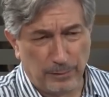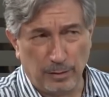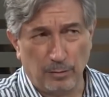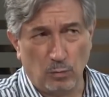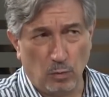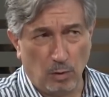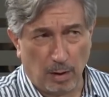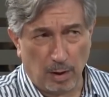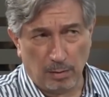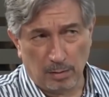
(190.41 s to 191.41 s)
Например,
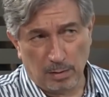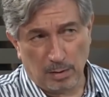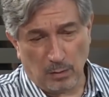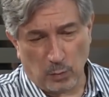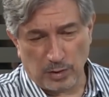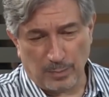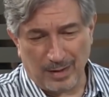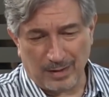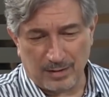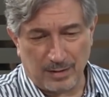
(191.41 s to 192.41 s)
технологии дронов,
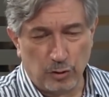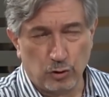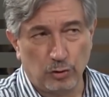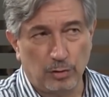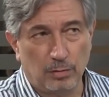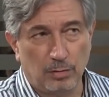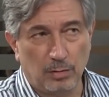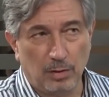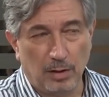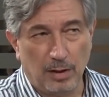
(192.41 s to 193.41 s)
технологии борьбы
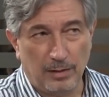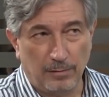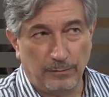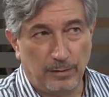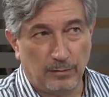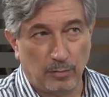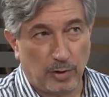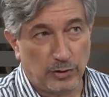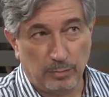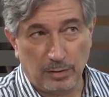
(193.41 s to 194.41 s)
с дронами и
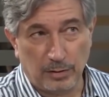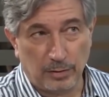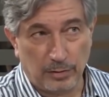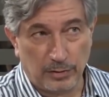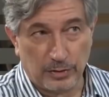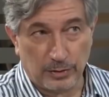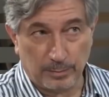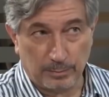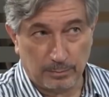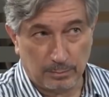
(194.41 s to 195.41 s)
область войны
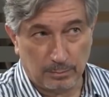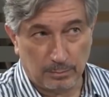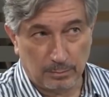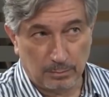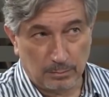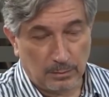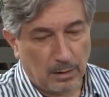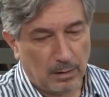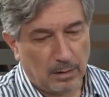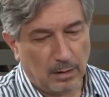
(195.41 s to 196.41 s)
будущего,
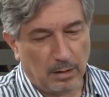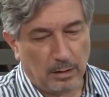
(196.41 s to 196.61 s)
робототехника.